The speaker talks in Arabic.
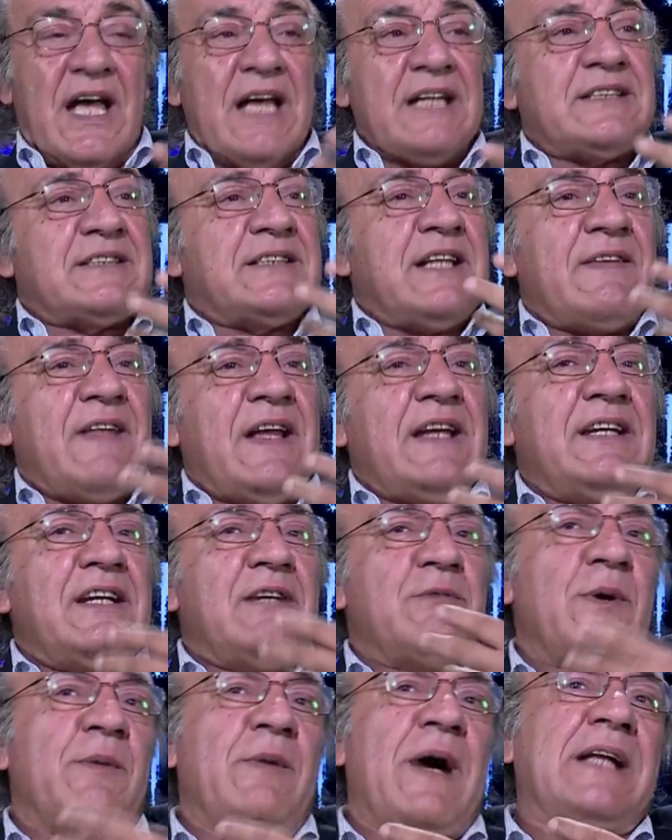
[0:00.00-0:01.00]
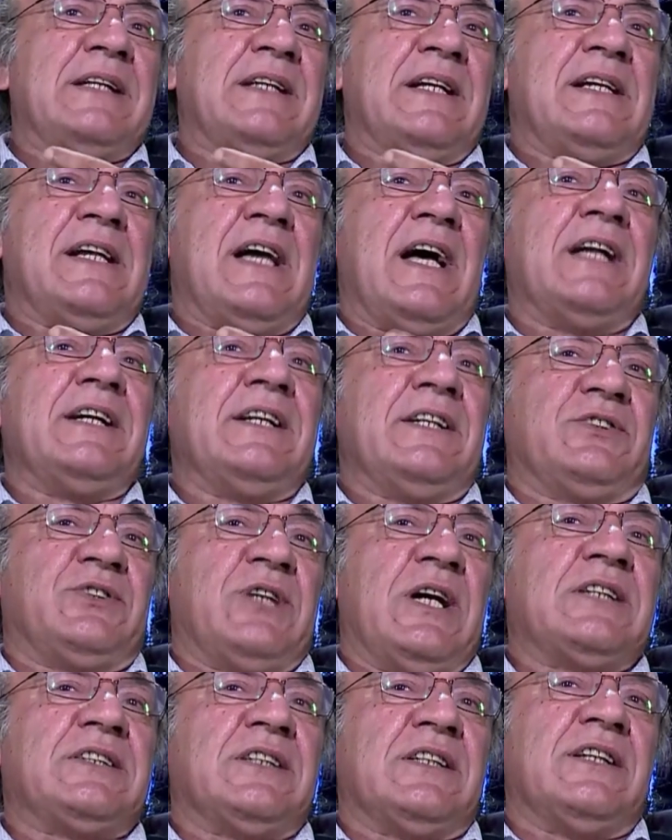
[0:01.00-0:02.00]
هسه ذن المبادئ اللي انا
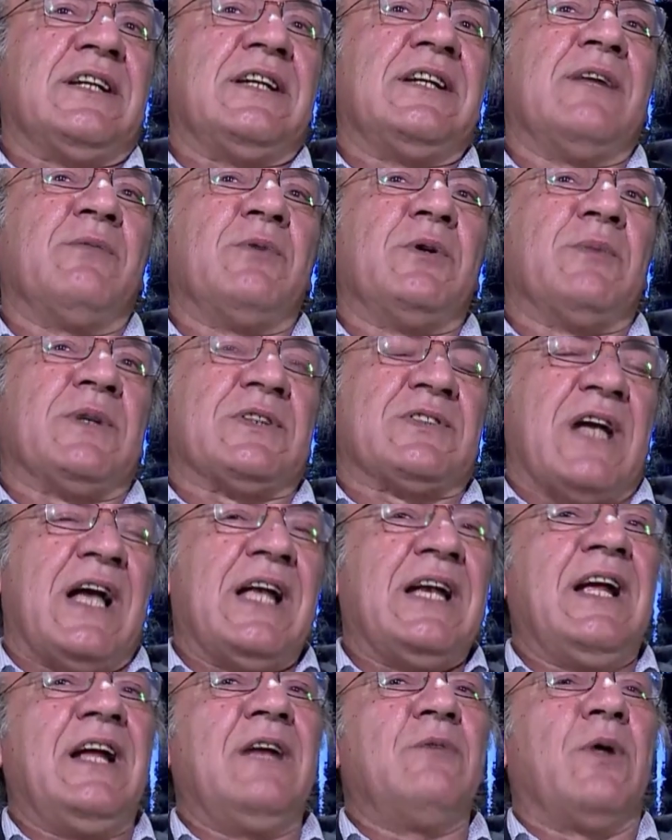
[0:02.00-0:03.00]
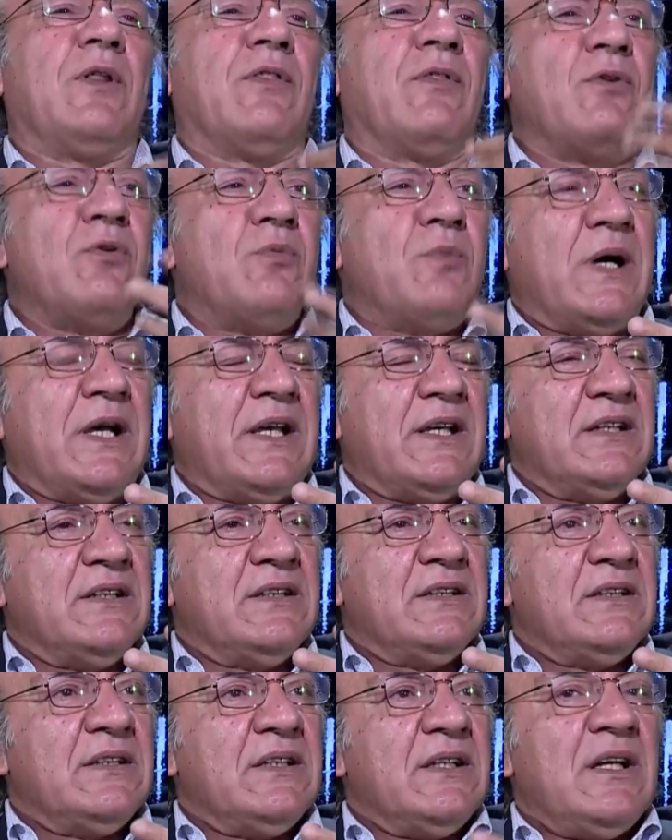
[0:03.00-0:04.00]
حكيت انهن من مصالح المنظومه
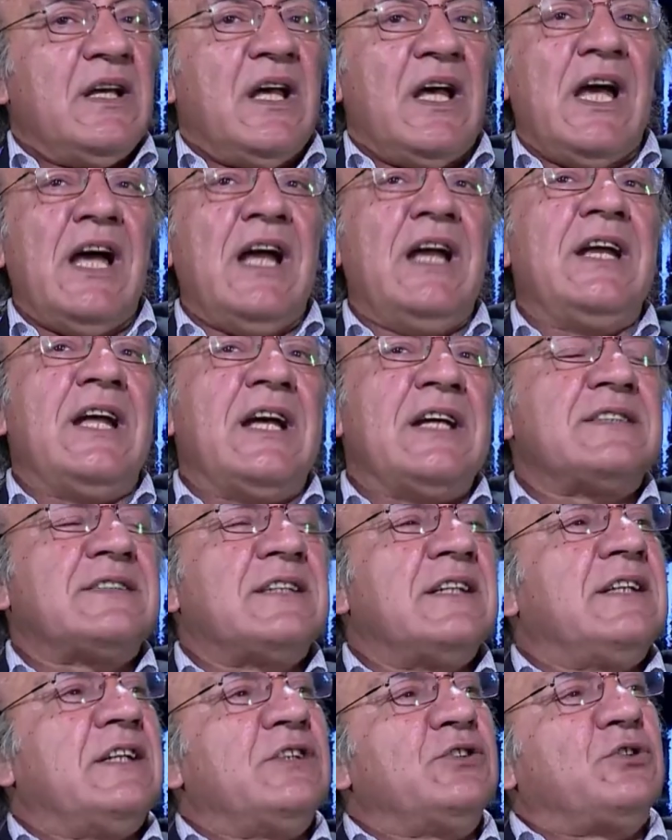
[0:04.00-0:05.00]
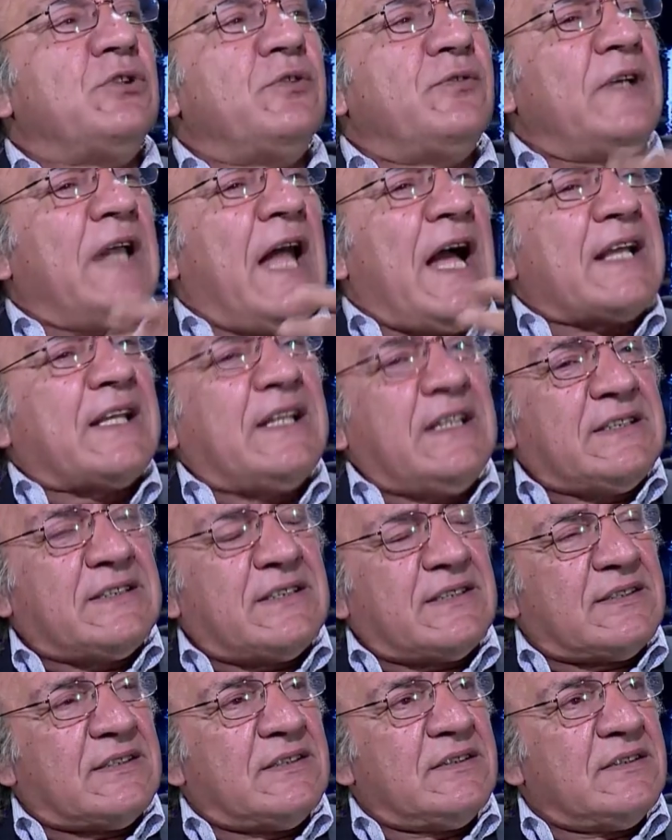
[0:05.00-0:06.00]
م. احنا هسه نشوف
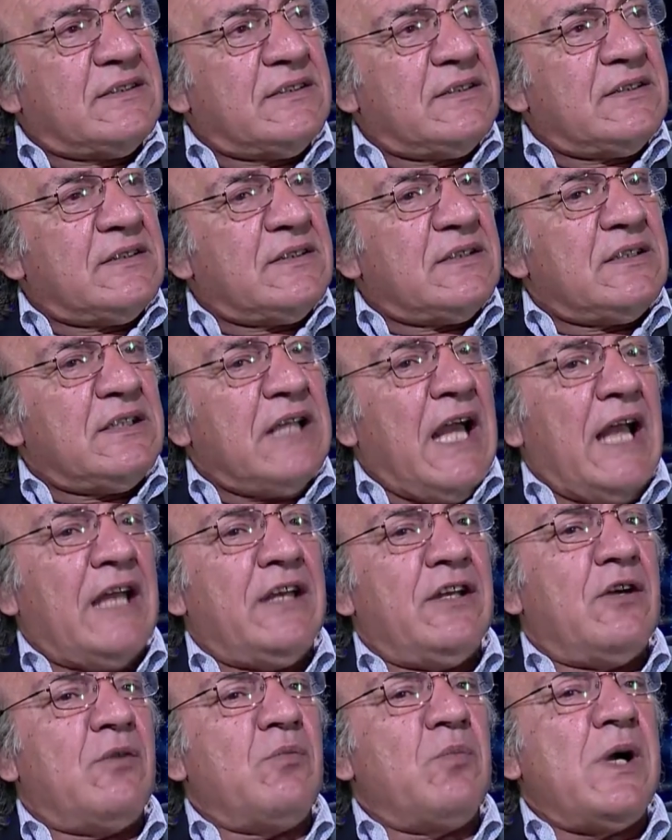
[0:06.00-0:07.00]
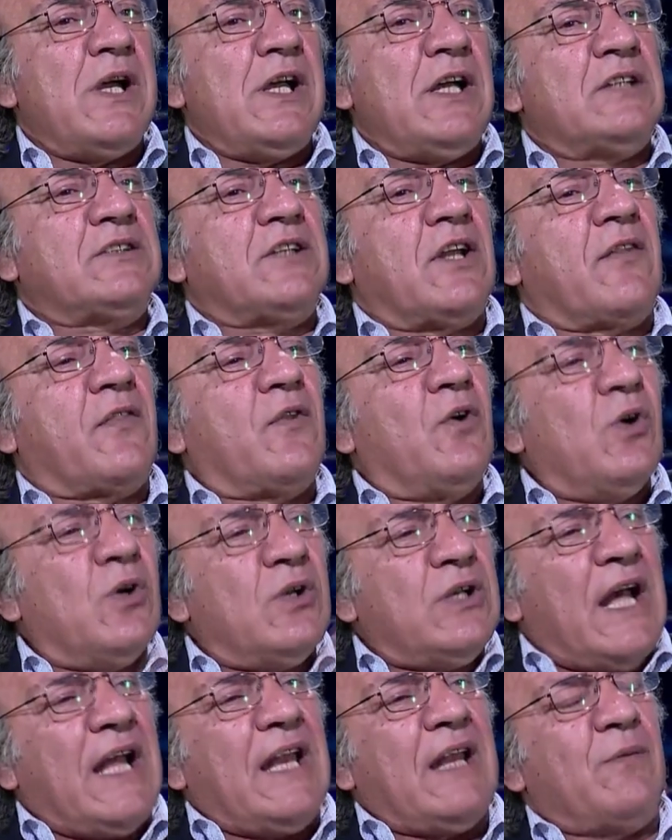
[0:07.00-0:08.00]
العكس يعني هم
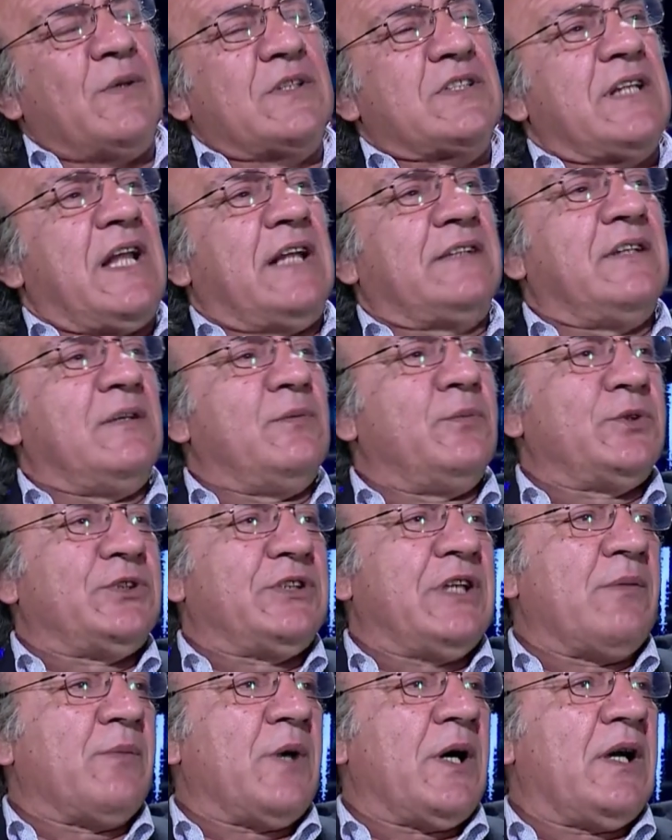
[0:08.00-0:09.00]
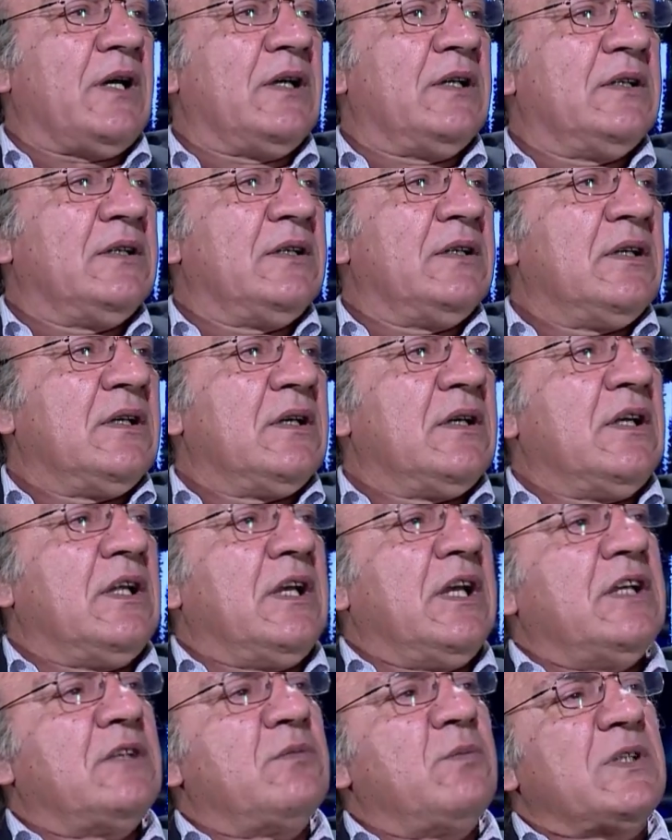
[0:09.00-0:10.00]
يعترضون على مصلحه المجتمع
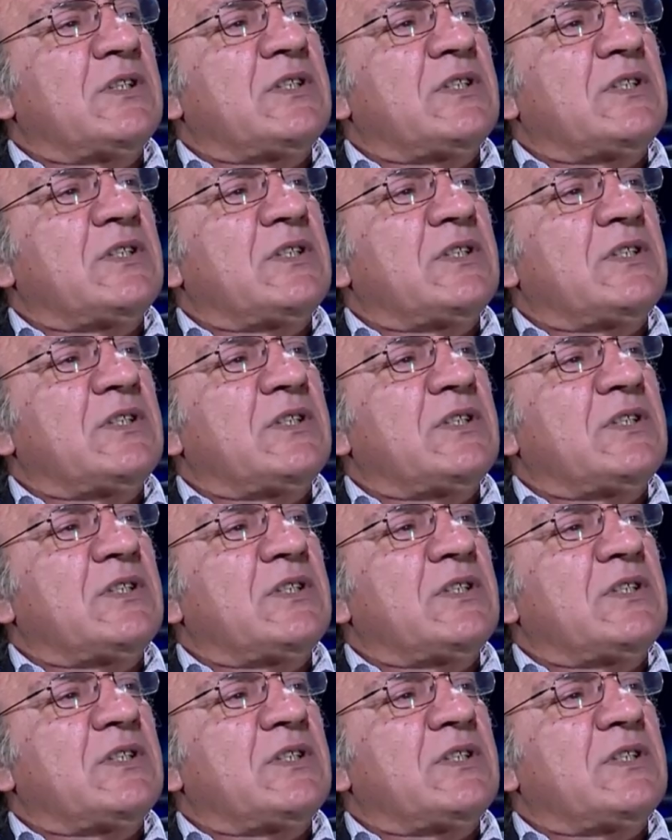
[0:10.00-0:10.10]
يريد